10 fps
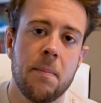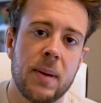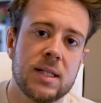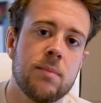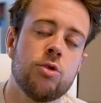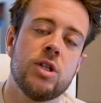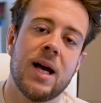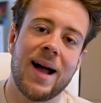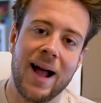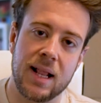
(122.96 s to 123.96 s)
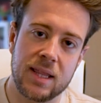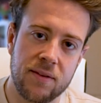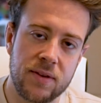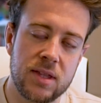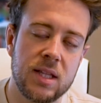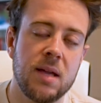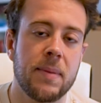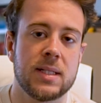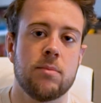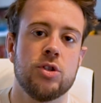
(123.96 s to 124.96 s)
pasamos ya al déficit y
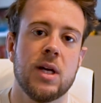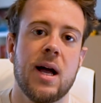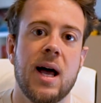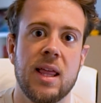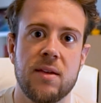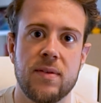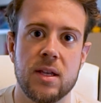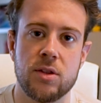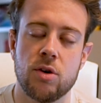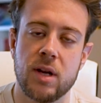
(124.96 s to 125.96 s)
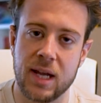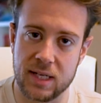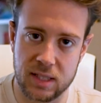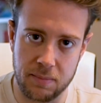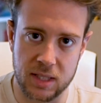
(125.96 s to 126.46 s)
pasamos ya a la definición en sí